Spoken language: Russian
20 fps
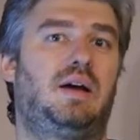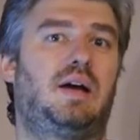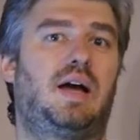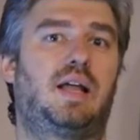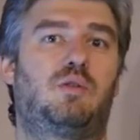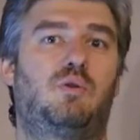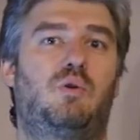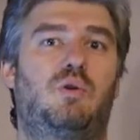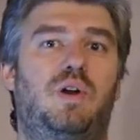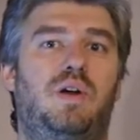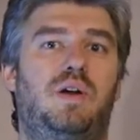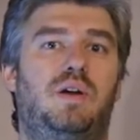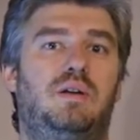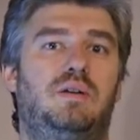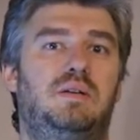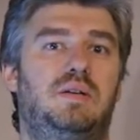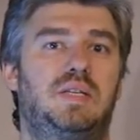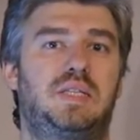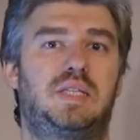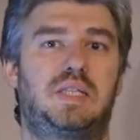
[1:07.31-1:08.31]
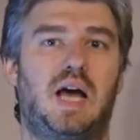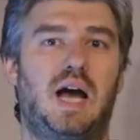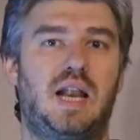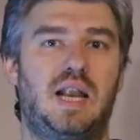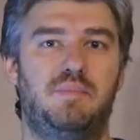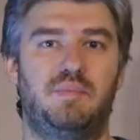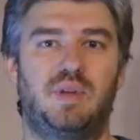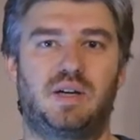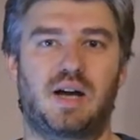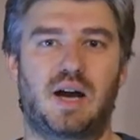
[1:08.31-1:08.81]
которые
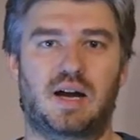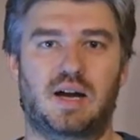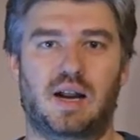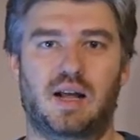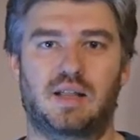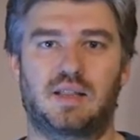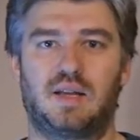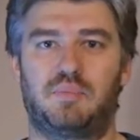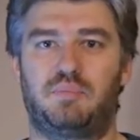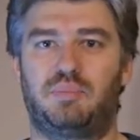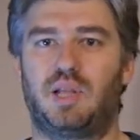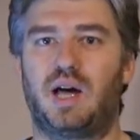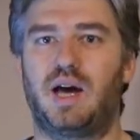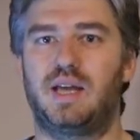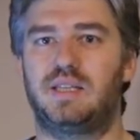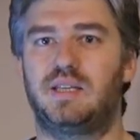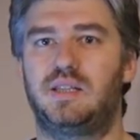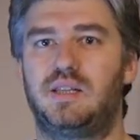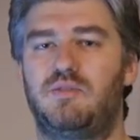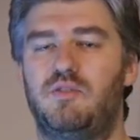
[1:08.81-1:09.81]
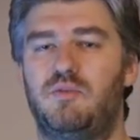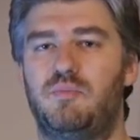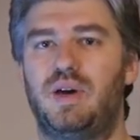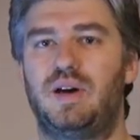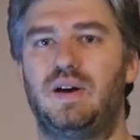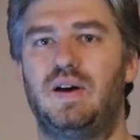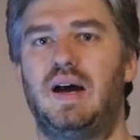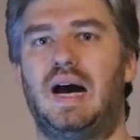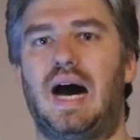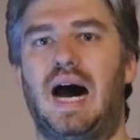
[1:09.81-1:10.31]
стали многократно
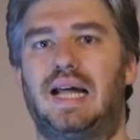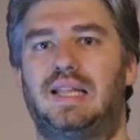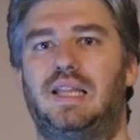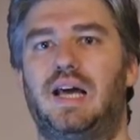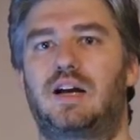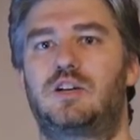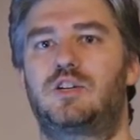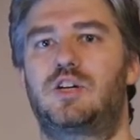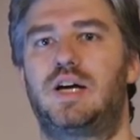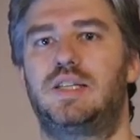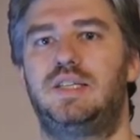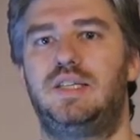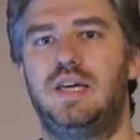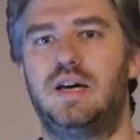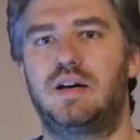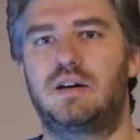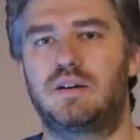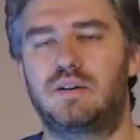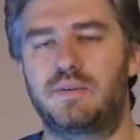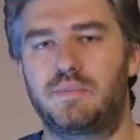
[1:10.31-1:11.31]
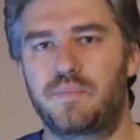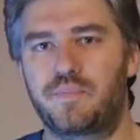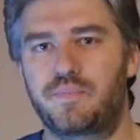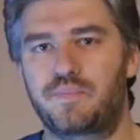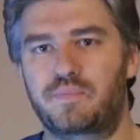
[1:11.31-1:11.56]
платиновыми, а также о тех,